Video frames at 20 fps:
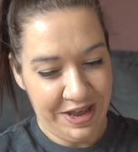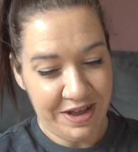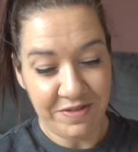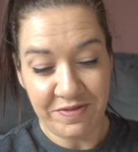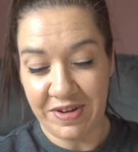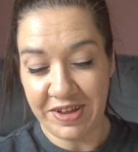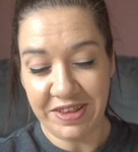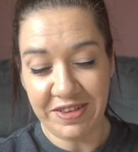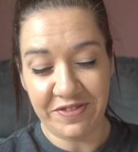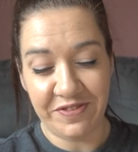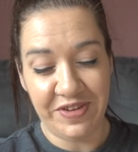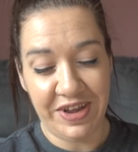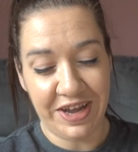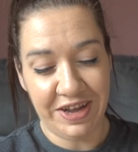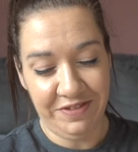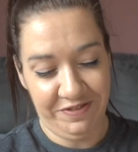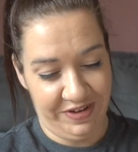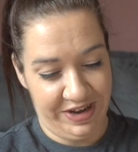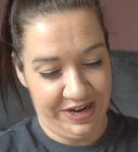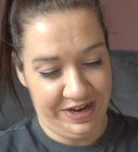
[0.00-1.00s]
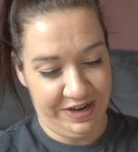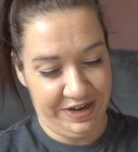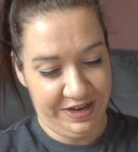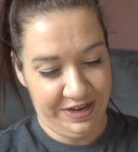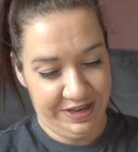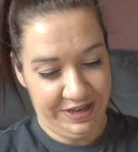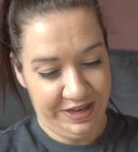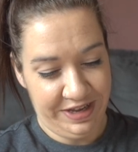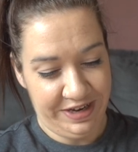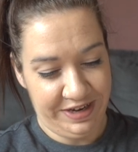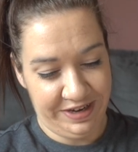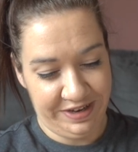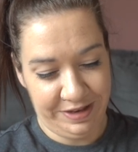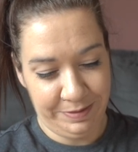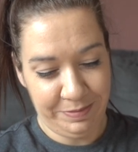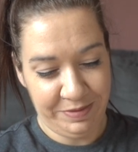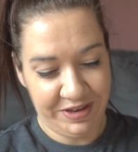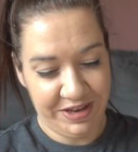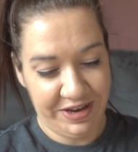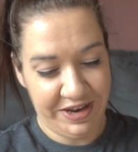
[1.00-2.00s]
Was wäre wenn? Die
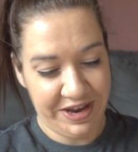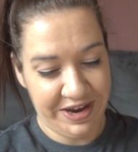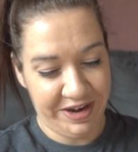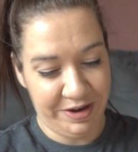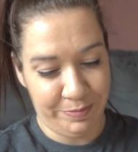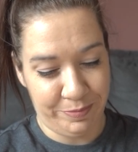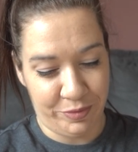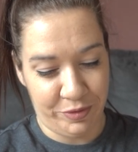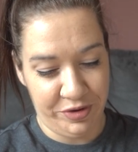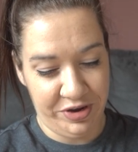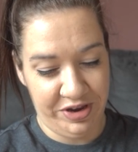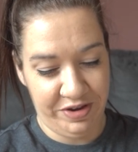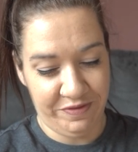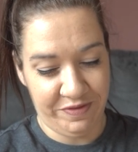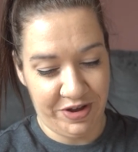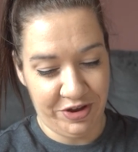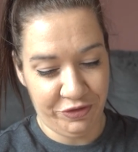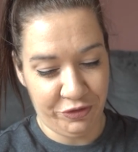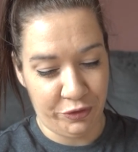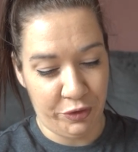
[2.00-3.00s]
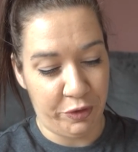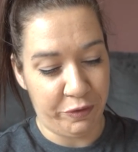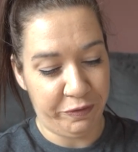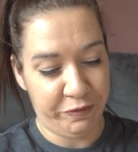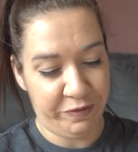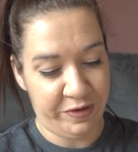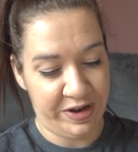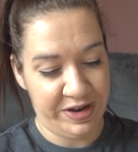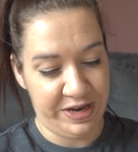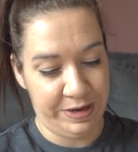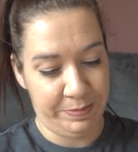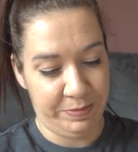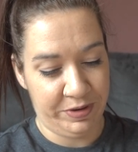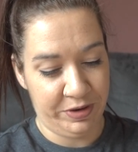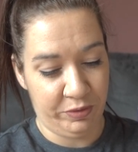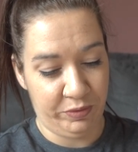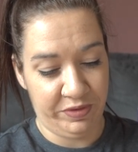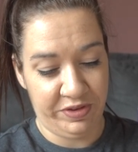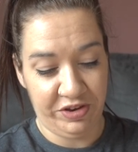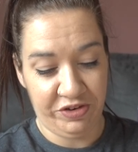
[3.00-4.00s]
17-jährige Bonnie war schon oft verliebt
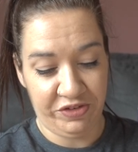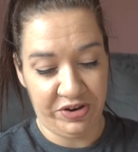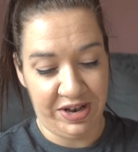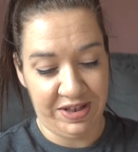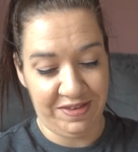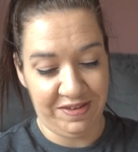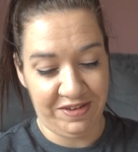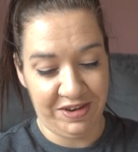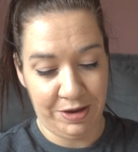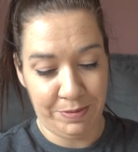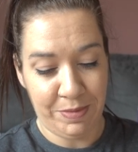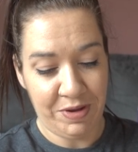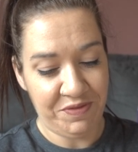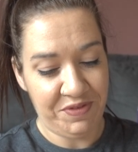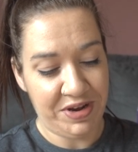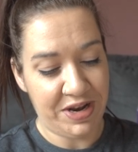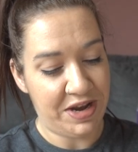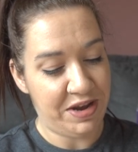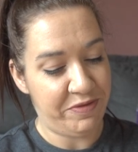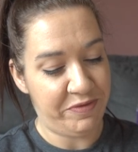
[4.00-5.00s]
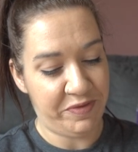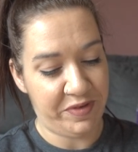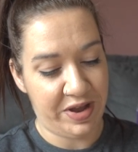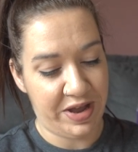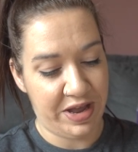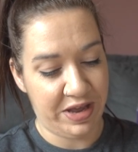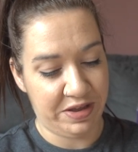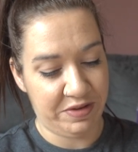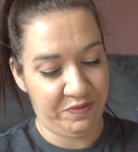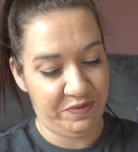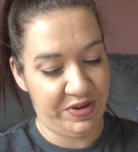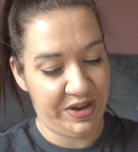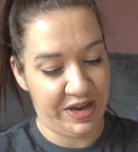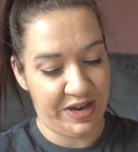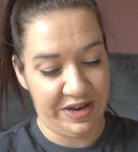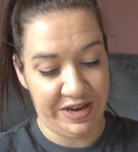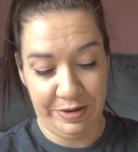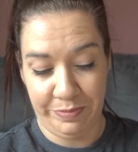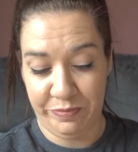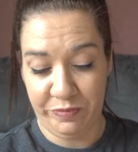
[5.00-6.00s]
und sie stellt sich immer wieder die Frage, wie ihr
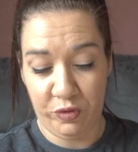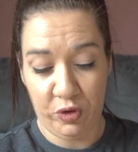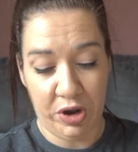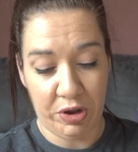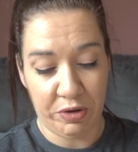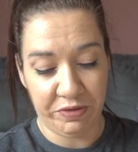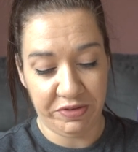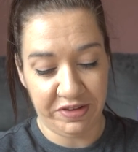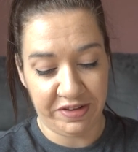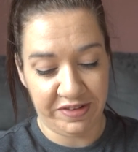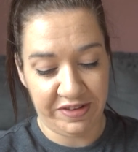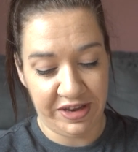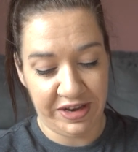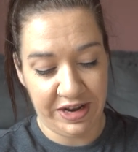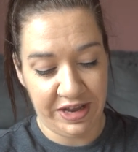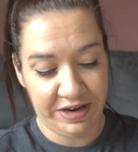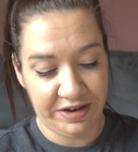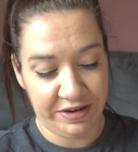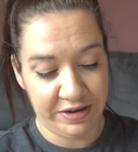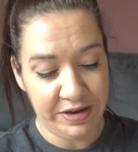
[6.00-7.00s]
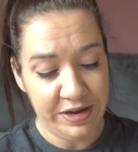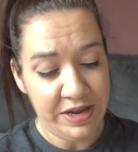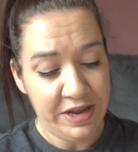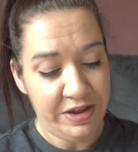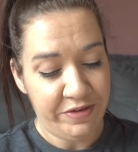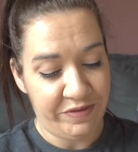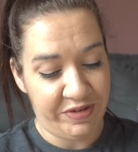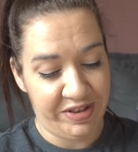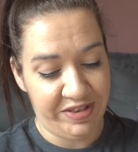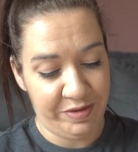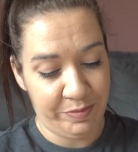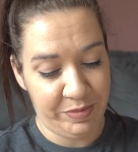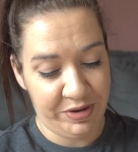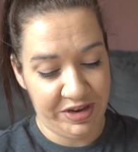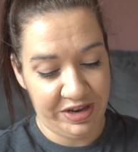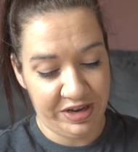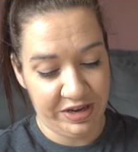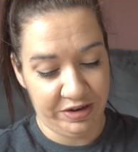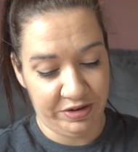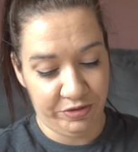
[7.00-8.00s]
Leben wohl ausgesehen hätte, wenn sie mit
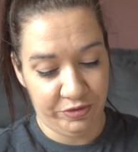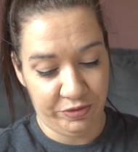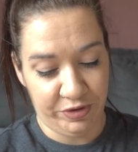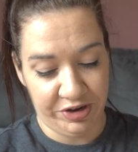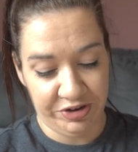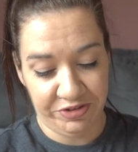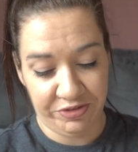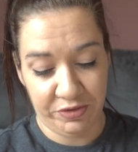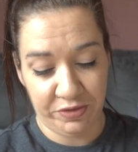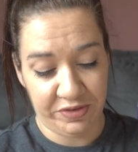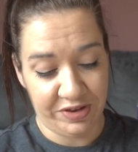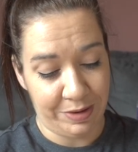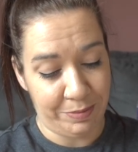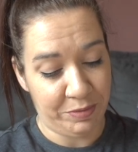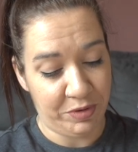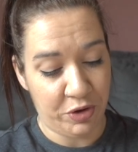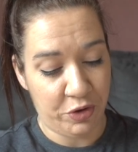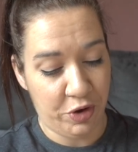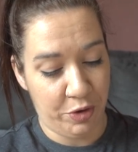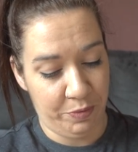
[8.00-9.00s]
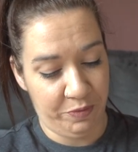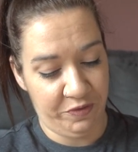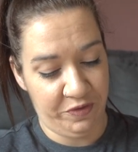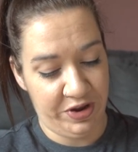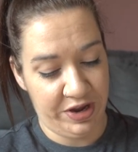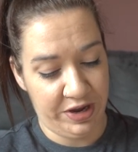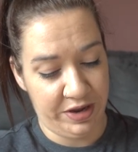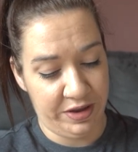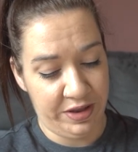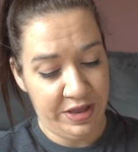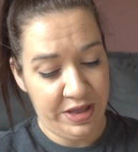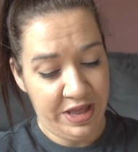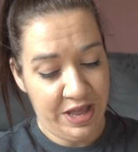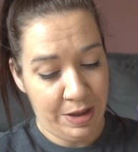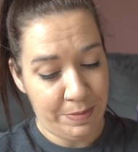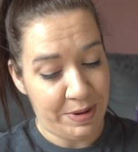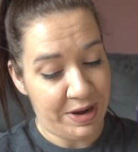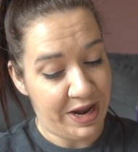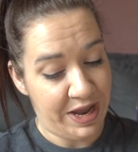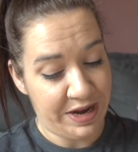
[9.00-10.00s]
ihrem Crush zusammengekommen wäre.
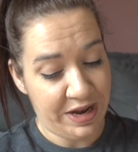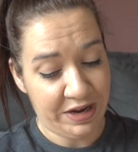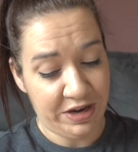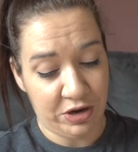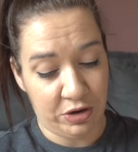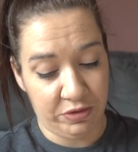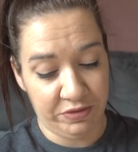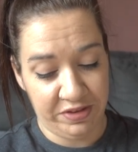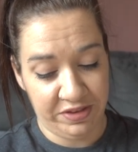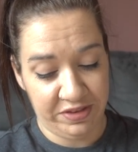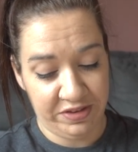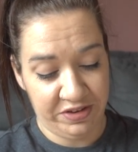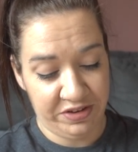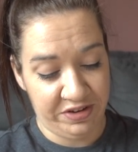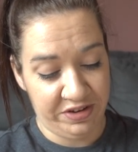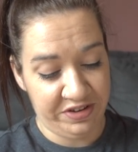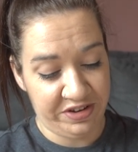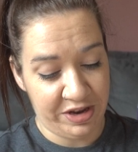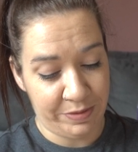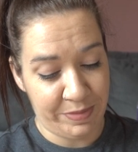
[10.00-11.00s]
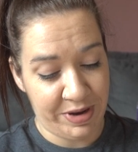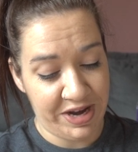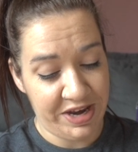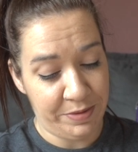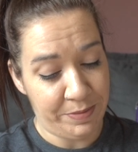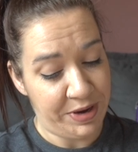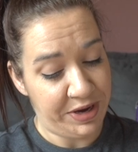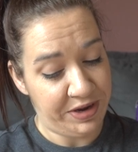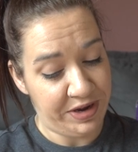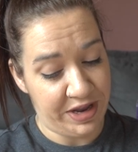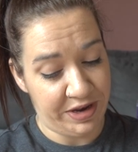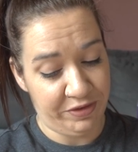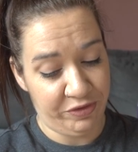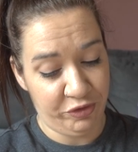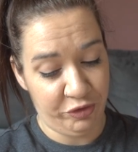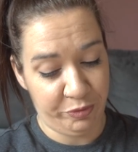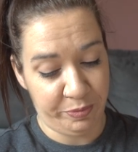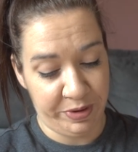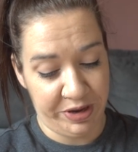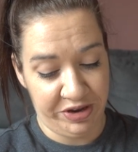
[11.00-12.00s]
Aber leider traut sie sich nicht einmal jemanden
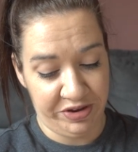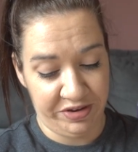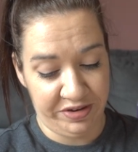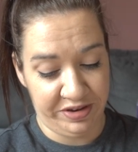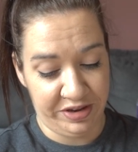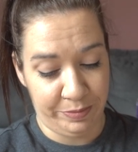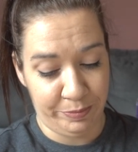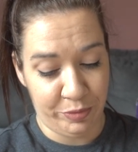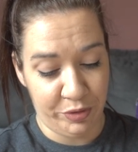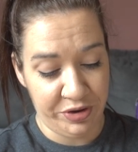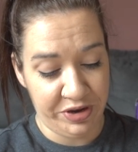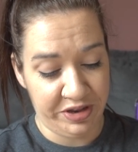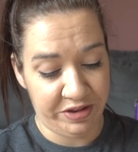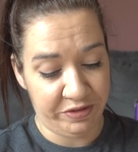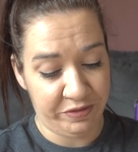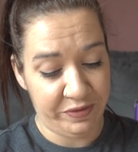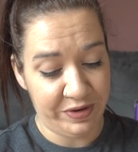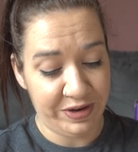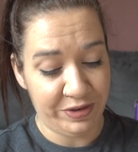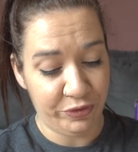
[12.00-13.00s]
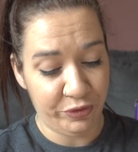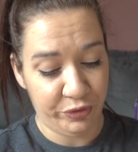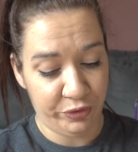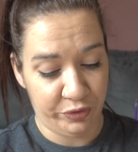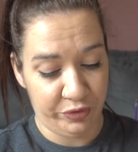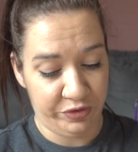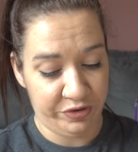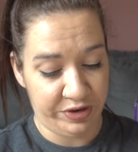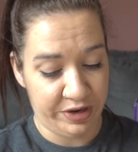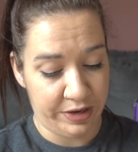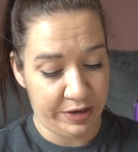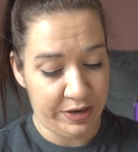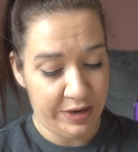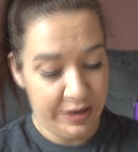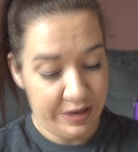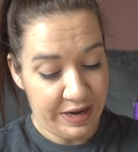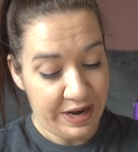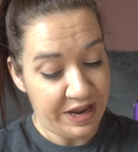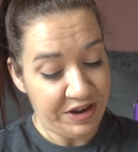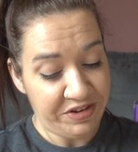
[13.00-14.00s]
anzusprechen, denn Bonnie ist viel zu schüchtern.
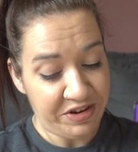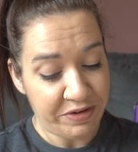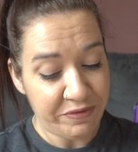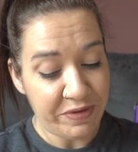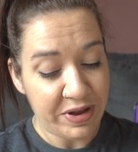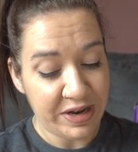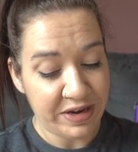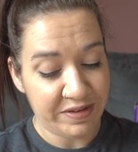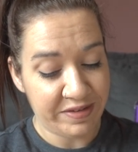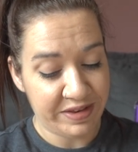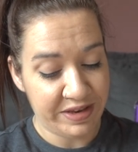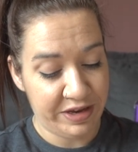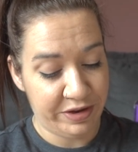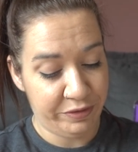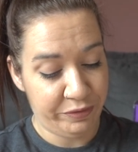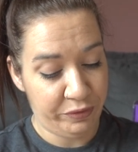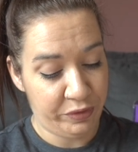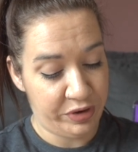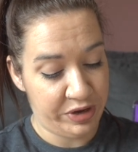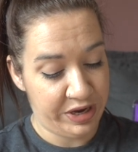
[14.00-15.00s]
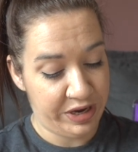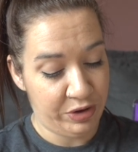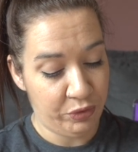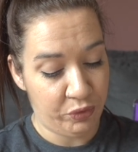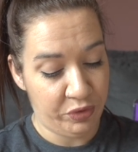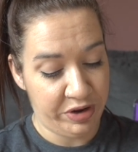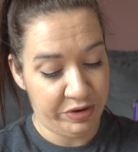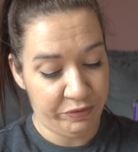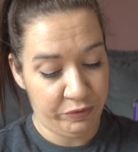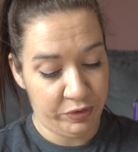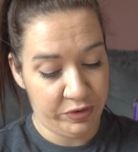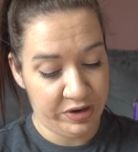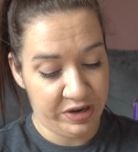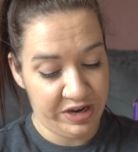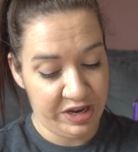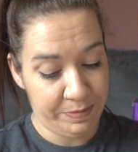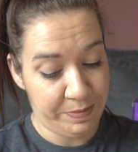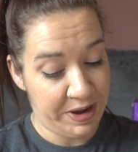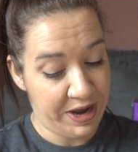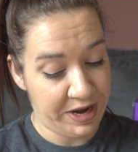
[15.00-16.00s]
Leichter fällt es ihr, für jede unerfüllte
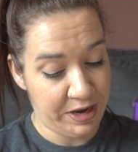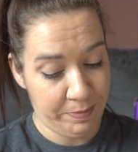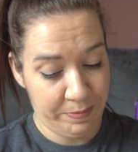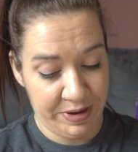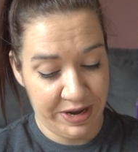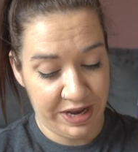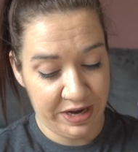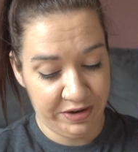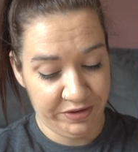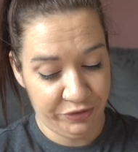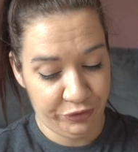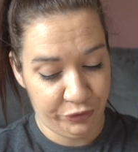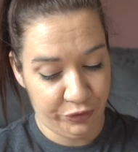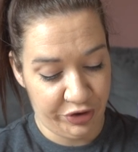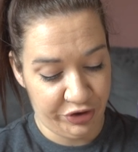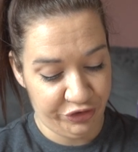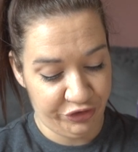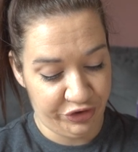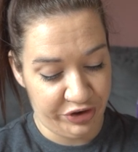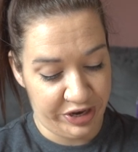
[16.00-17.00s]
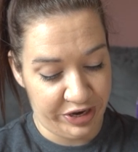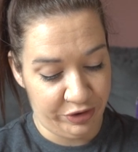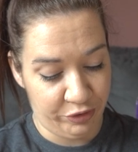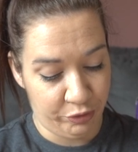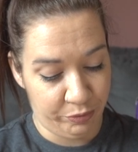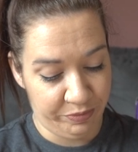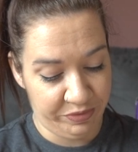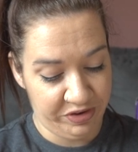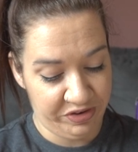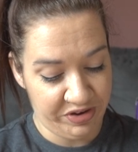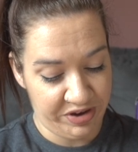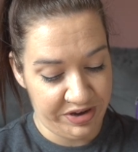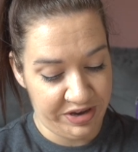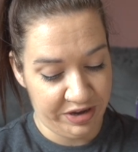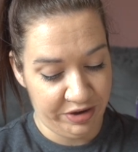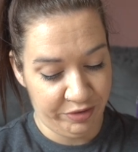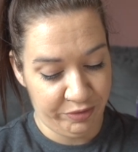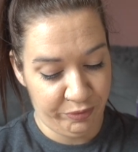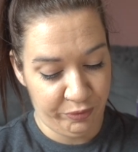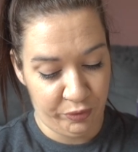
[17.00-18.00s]
Liebe eine Playlist zu erstellen, um sich an
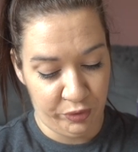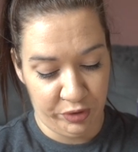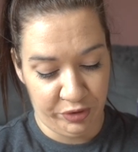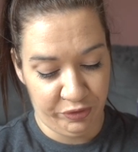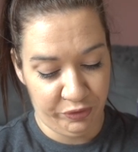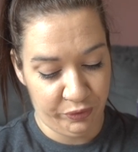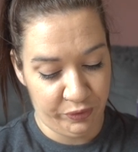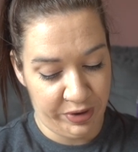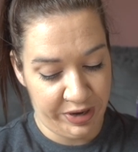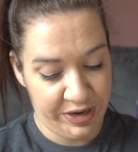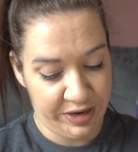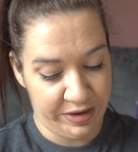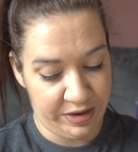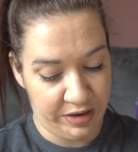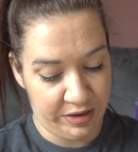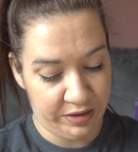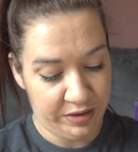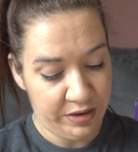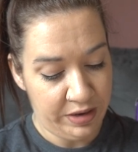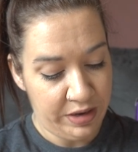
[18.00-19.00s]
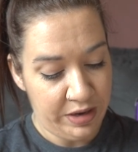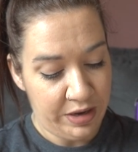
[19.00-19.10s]
ihre Gefühle zu erinnern.